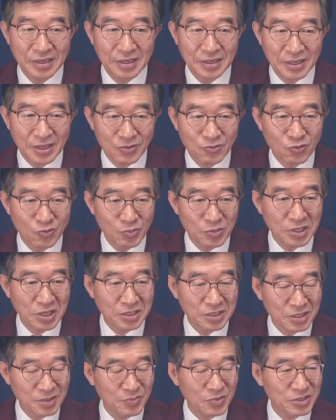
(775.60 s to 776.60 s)
그러니까 국민의
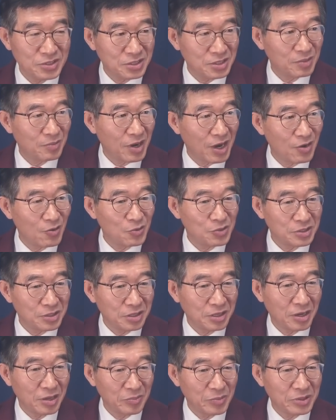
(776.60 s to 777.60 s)
힘이 지금 하고
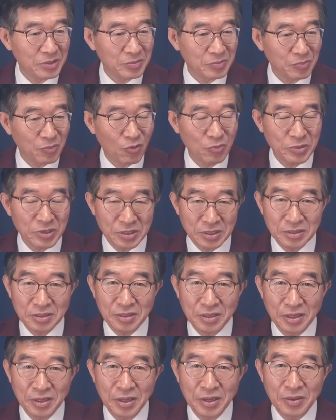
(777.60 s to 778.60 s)
있는가 하면
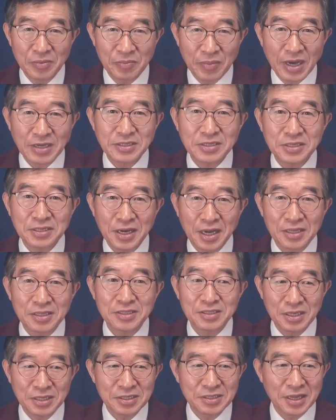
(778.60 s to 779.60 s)
보면은 맛이 간
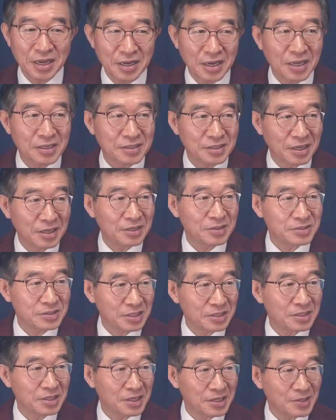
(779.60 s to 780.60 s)
정당 같다는
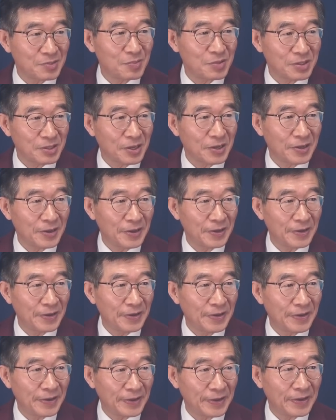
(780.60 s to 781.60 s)
생각입니다.
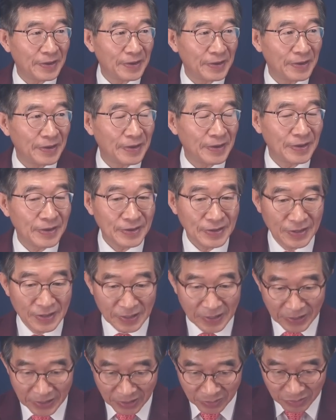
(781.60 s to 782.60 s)
예.
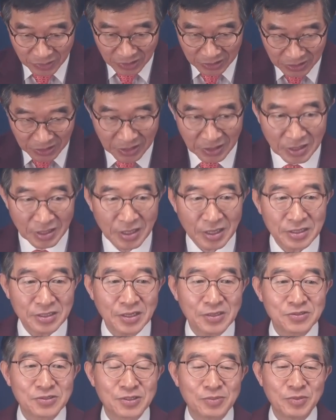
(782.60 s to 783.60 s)
이렇게 여러분들 정리가
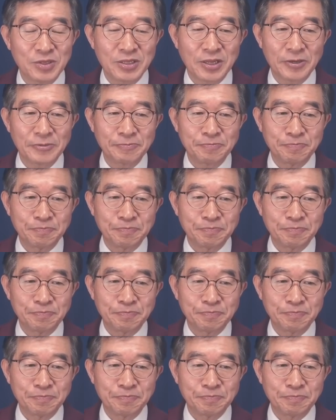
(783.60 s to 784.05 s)
됐습니다.